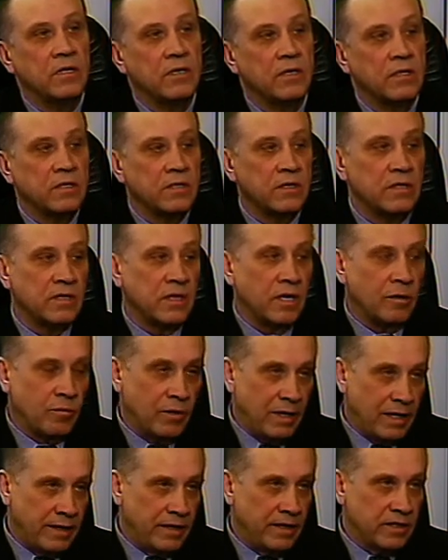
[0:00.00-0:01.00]

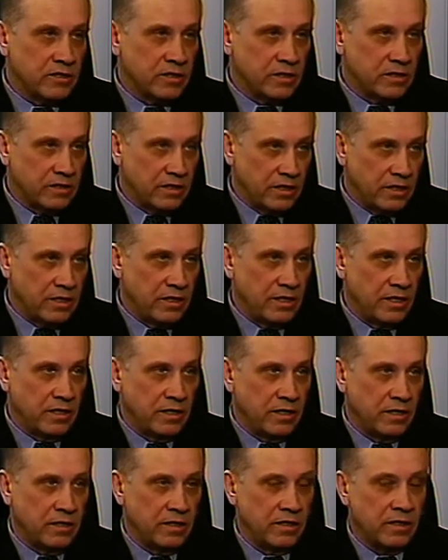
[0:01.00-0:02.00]
нормальное
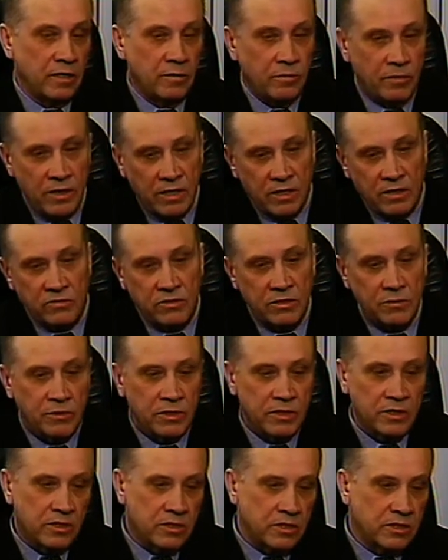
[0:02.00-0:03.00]
состояние, нормальные
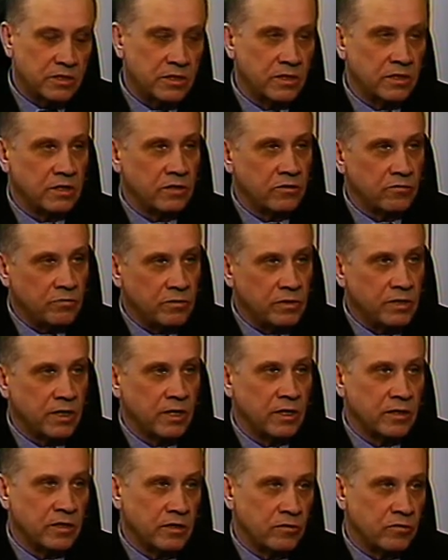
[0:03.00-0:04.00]
взаимоотношения в мире
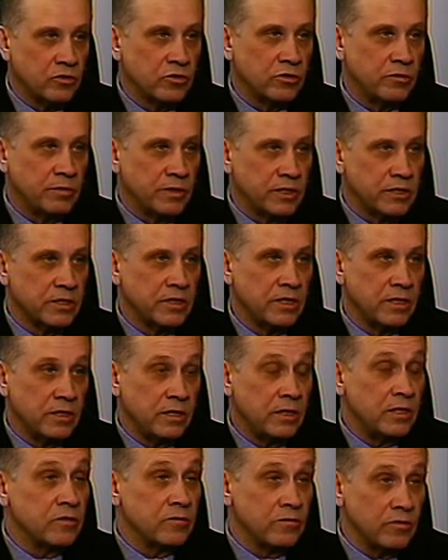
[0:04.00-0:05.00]
для того, чтобы решать
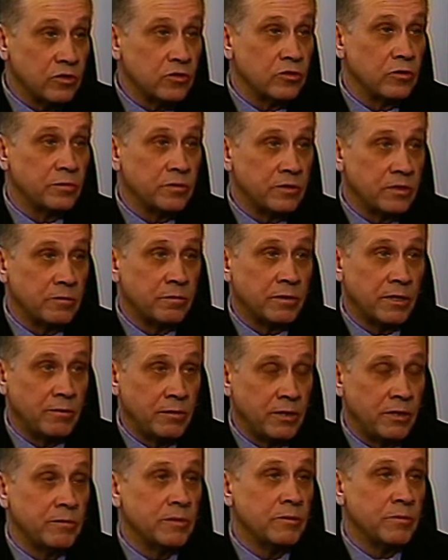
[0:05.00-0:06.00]
и свои собственные
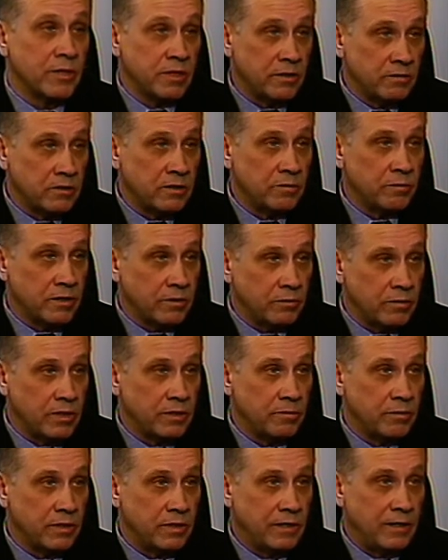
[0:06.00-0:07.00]
проблемы, и мировые
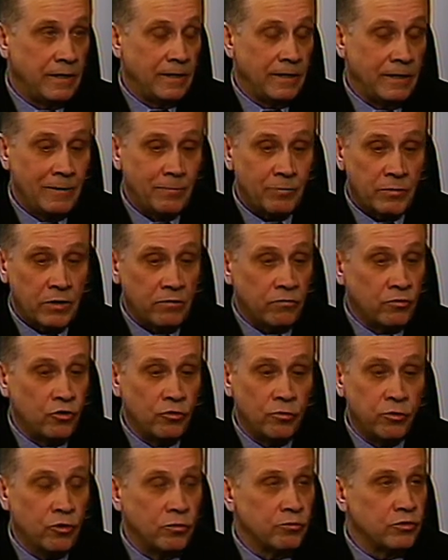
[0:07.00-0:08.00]
проблемы. В
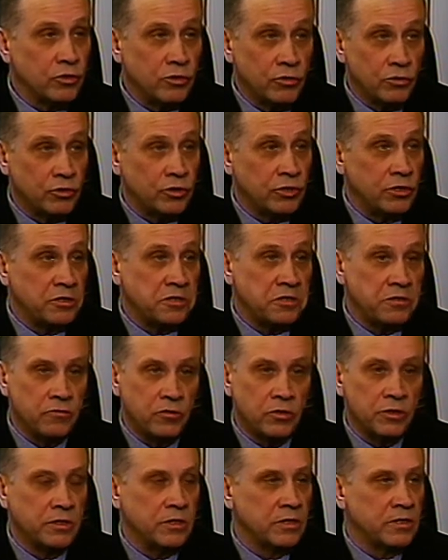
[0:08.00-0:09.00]
любом случае,
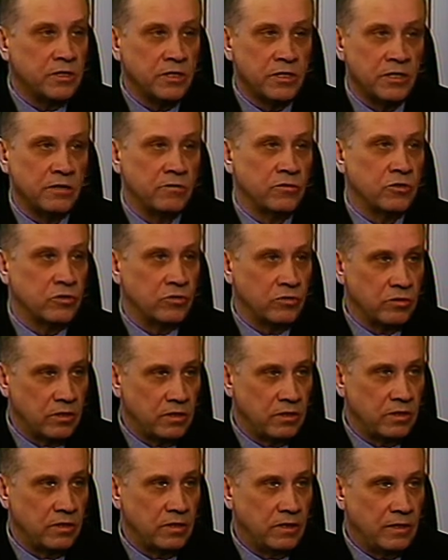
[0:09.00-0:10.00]
сегодня цены
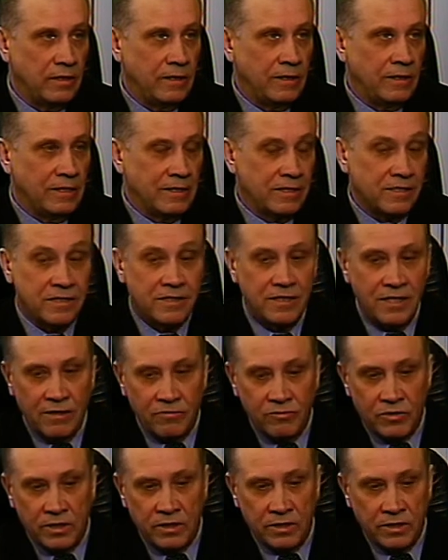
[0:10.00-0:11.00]
высокие –
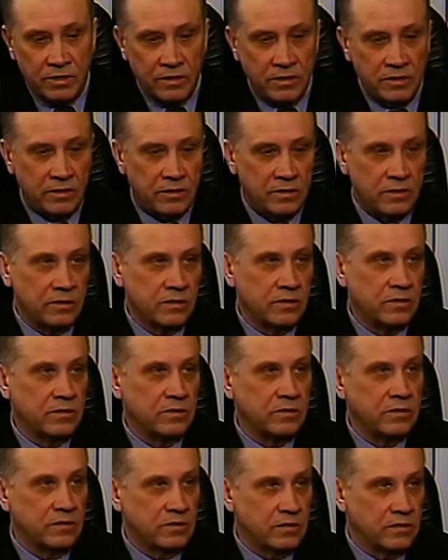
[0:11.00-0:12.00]
Завтра э,
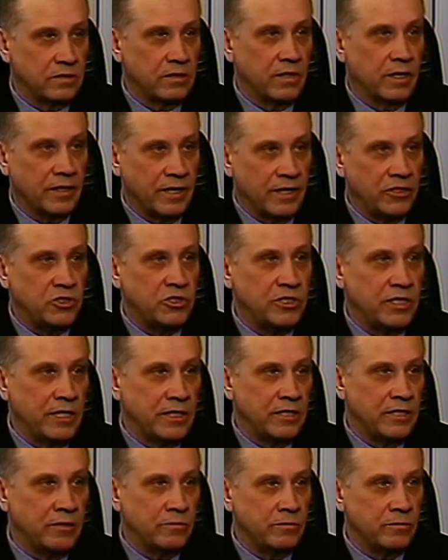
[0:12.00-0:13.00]
с
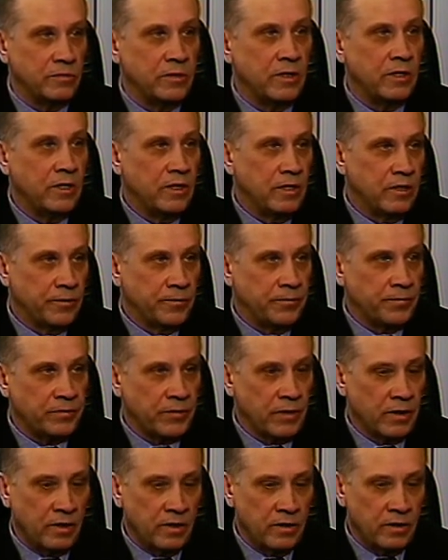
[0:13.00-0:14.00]
окончанием
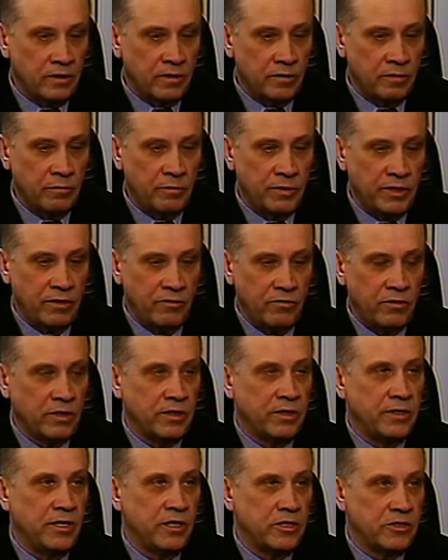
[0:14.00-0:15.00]
э,
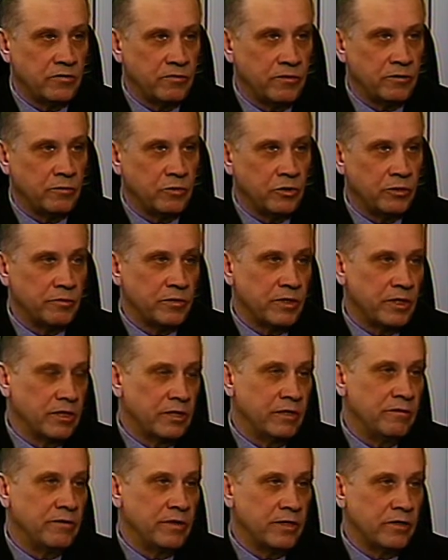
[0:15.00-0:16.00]
боевых действий, будем так
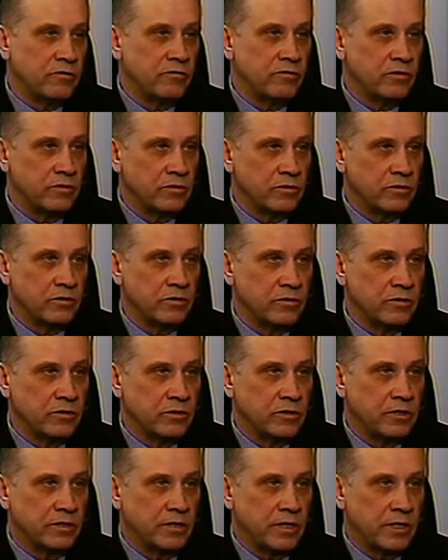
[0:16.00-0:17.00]
говорить, э,
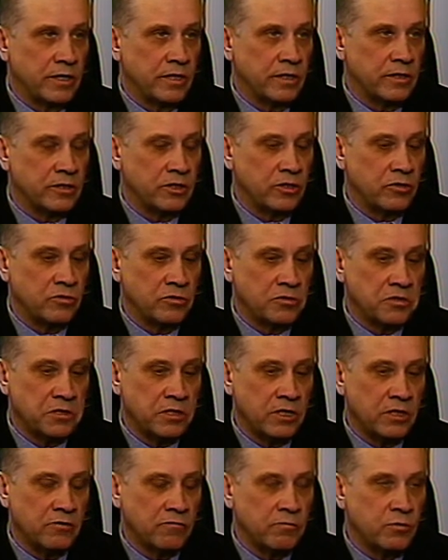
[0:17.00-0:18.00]
со стороны Соединенных
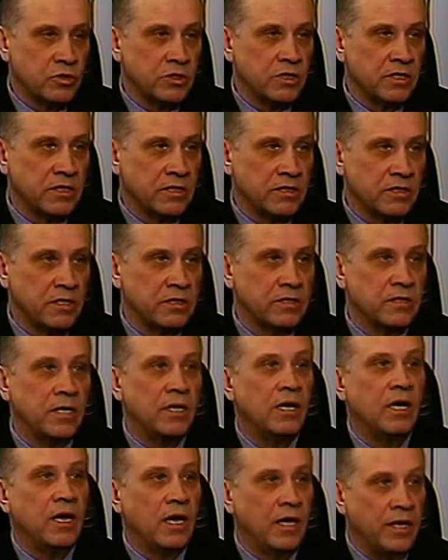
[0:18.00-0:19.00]
Штатов может оказаться
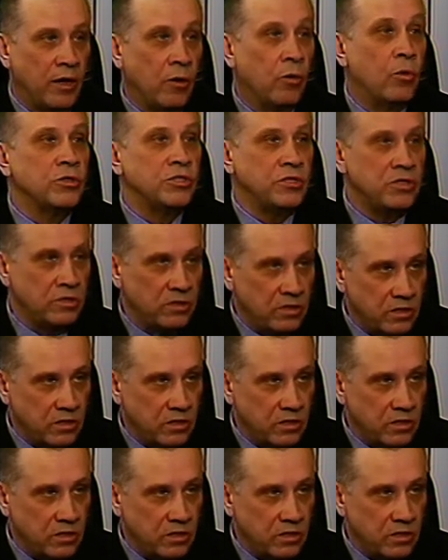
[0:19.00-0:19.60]
она очень